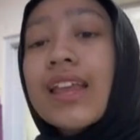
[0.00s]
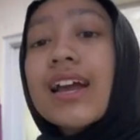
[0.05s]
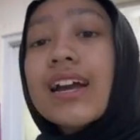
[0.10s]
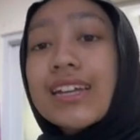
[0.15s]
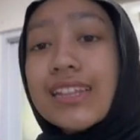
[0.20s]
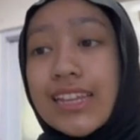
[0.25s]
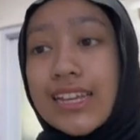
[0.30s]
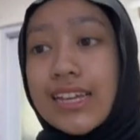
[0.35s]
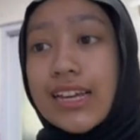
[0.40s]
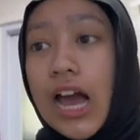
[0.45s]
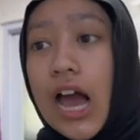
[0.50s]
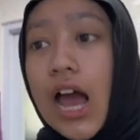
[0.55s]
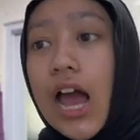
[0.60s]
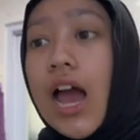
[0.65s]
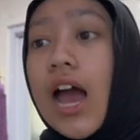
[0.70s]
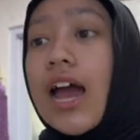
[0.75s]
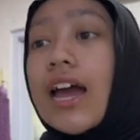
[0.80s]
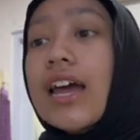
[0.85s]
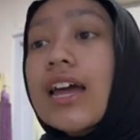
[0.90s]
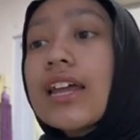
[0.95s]
Ketiga,
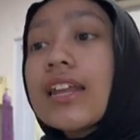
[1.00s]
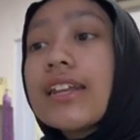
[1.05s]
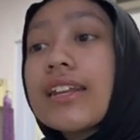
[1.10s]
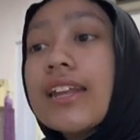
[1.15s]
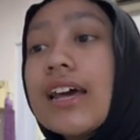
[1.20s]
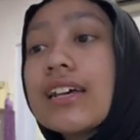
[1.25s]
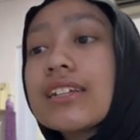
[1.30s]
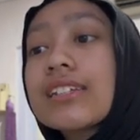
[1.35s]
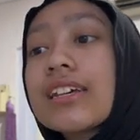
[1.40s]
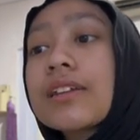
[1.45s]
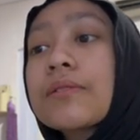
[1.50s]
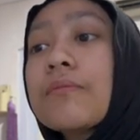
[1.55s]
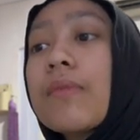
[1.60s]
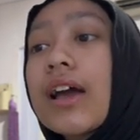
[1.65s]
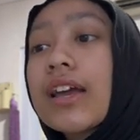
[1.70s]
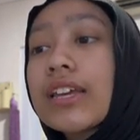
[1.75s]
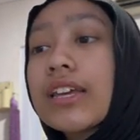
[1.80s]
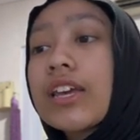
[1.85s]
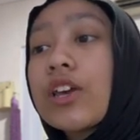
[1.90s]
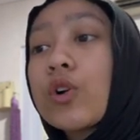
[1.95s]
dasar
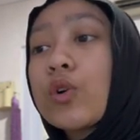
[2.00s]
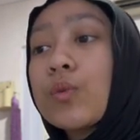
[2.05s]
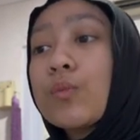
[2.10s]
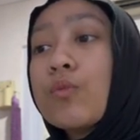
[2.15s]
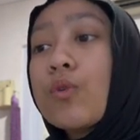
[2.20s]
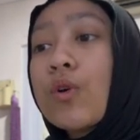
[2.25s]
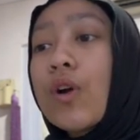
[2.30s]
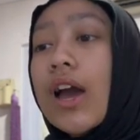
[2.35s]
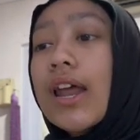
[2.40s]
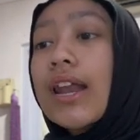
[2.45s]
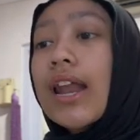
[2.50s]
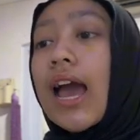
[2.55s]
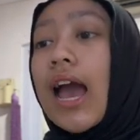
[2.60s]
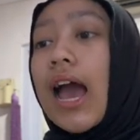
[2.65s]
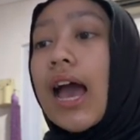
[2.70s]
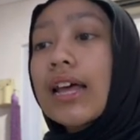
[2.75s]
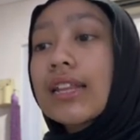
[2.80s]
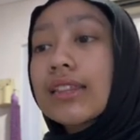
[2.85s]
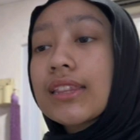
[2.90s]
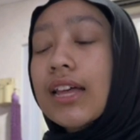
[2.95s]
bagi hubungan
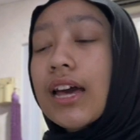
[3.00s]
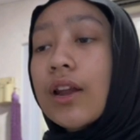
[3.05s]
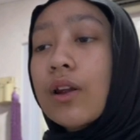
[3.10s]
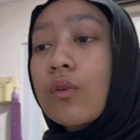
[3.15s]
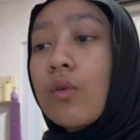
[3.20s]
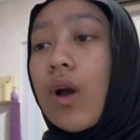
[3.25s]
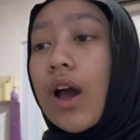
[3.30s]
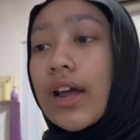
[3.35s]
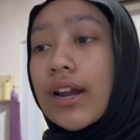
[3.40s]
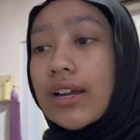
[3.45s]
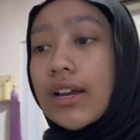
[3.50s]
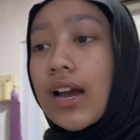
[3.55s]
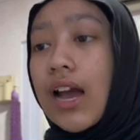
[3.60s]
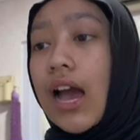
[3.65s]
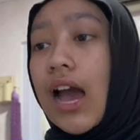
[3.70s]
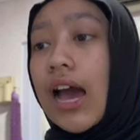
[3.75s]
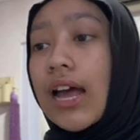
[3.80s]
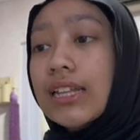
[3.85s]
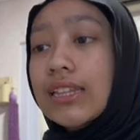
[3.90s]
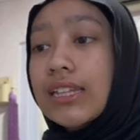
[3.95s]
antar
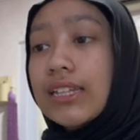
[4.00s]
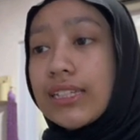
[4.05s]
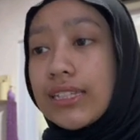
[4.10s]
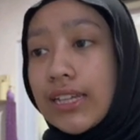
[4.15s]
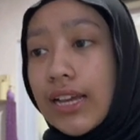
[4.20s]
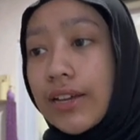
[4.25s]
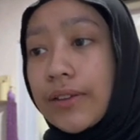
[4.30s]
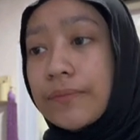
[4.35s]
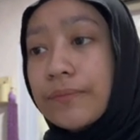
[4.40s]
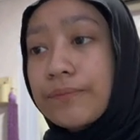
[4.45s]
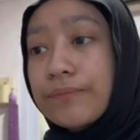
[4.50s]
warga artinya